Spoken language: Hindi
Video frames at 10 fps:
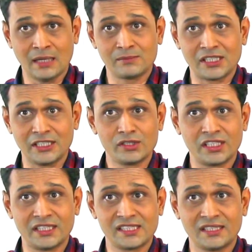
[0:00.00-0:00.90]
नाम से कोई
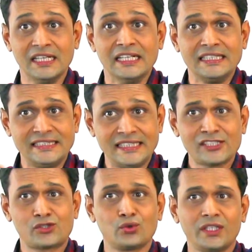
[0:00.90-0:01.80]
सिटीजन
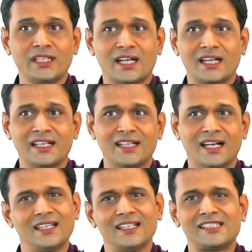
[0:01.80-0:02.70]
टैक्स चोरी करने
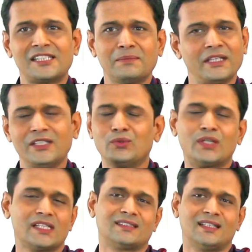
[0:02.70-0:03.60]
का गलत स्टेप नहीं
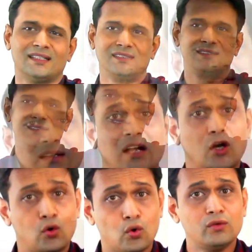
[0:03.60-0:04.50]
उठा सकता
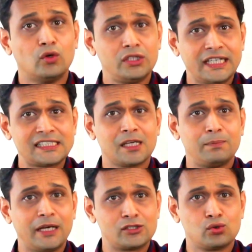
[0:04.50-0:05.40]
कोई वो टैक्स के
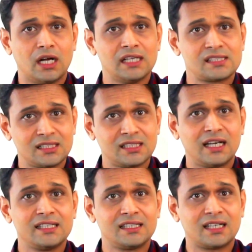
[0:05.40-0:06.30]
पैसों का
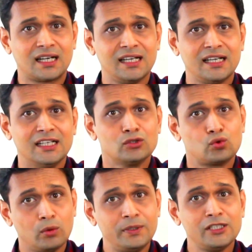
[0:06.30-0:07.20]
सत्कार्य कर ले
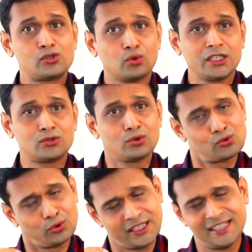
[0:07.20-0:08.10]
तो भी चोरी तो
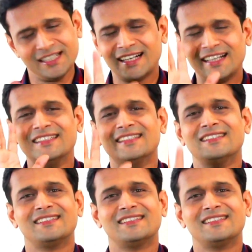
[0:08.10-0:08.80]
चोरी ही रहेगी